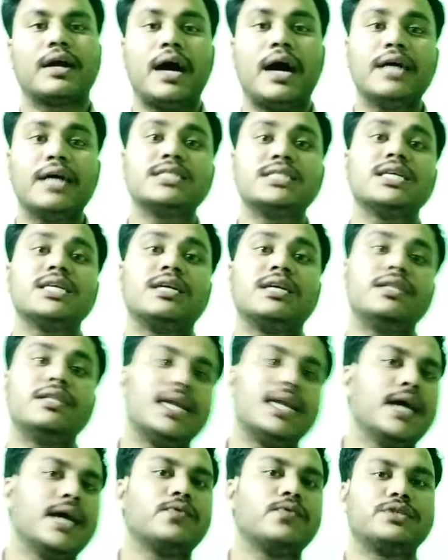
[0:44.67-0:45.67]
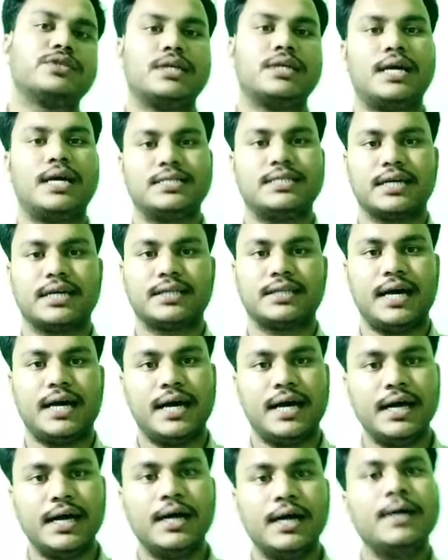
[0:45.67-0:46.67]
कहाँ से कितना क्वेश्चन आ सकता
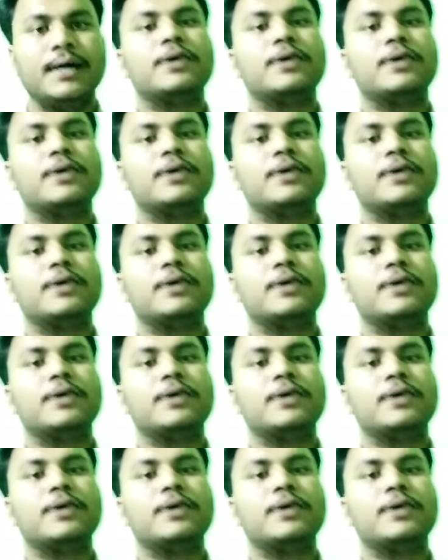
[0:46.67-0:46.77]
है